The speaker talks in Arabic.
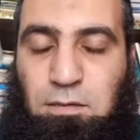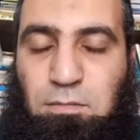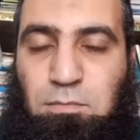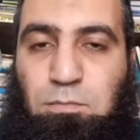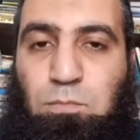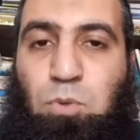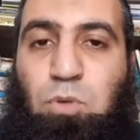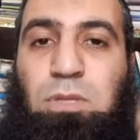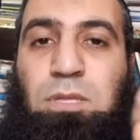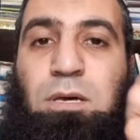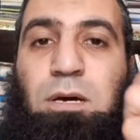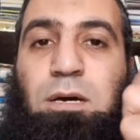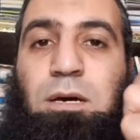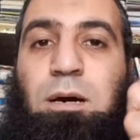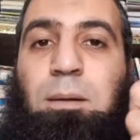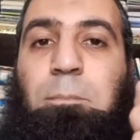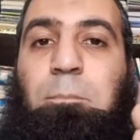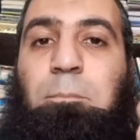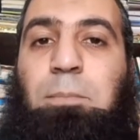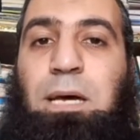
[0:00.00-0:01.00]

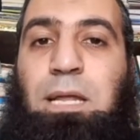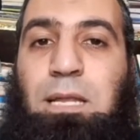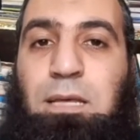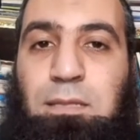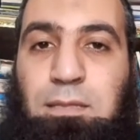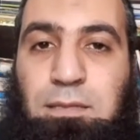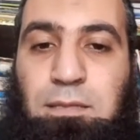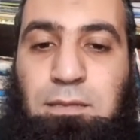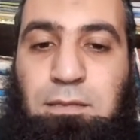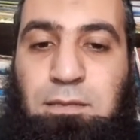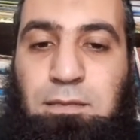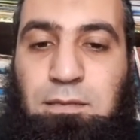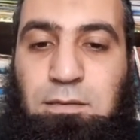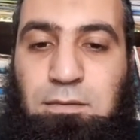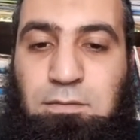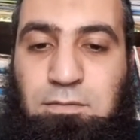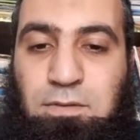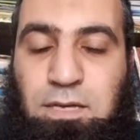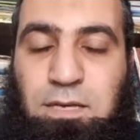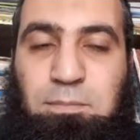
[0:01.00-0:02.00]
متقبلا
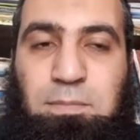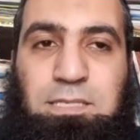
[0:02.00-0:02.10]
فهي